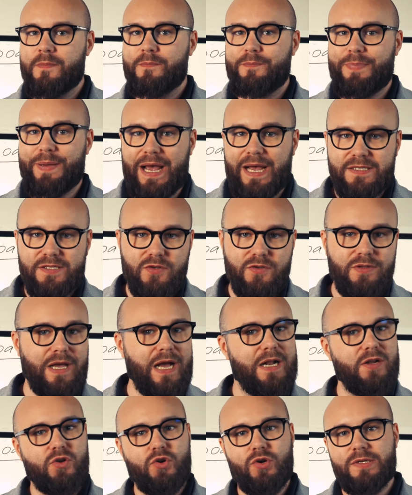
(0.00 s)

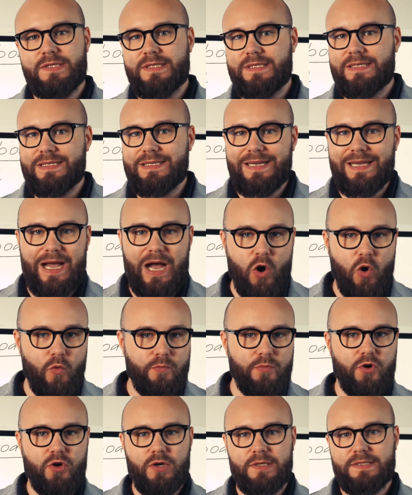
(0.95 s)
Personalkosten,
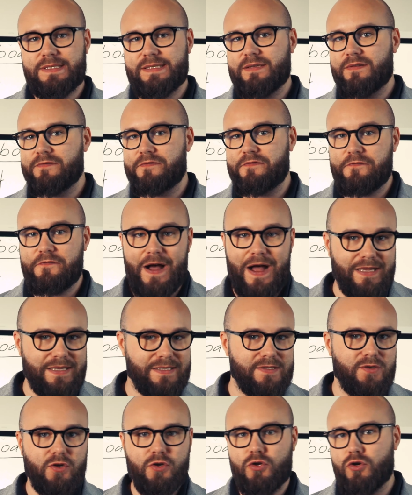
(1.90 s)
Raumkosten,
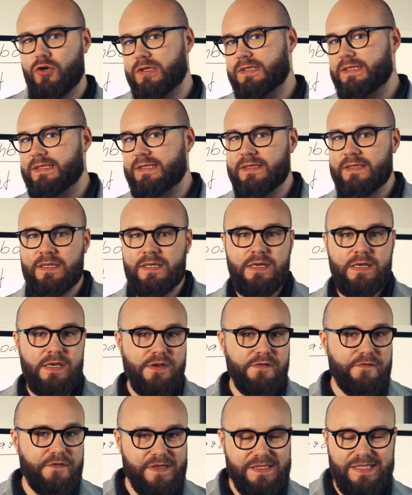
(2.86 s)
Fahrzeugkosten,
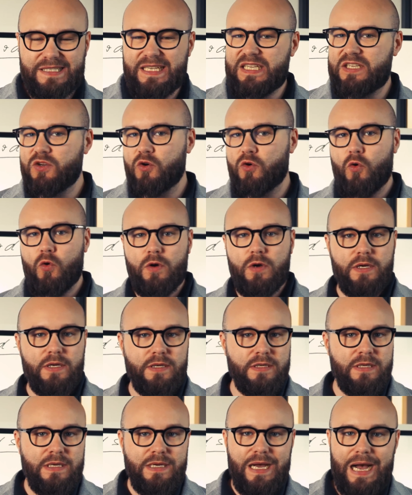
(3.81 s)

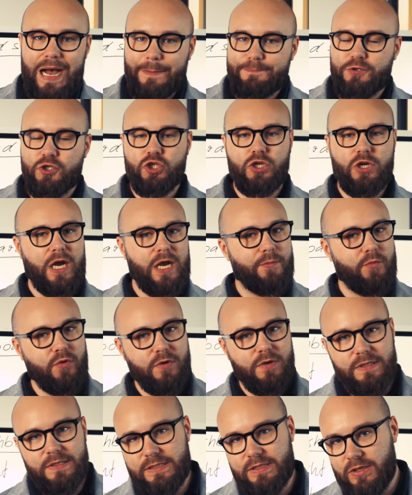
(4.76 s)
Versicherungen,
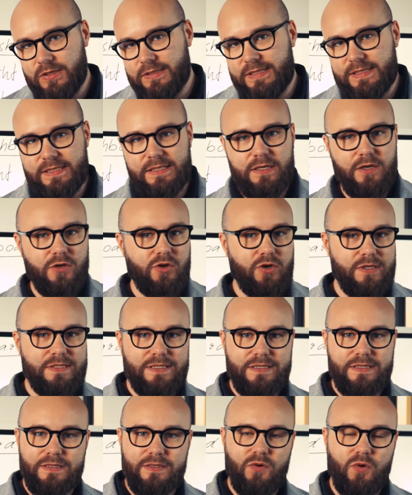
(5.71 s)
Abschreibungen, sonstige
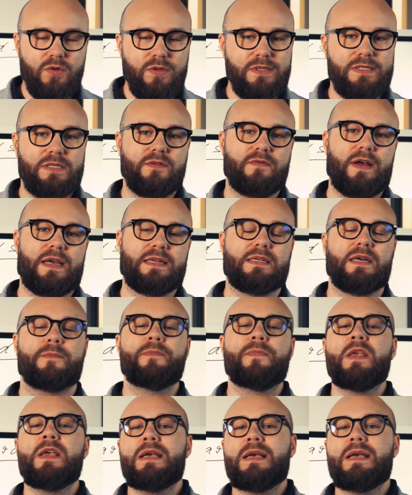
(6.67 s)
Kosten und so weiter.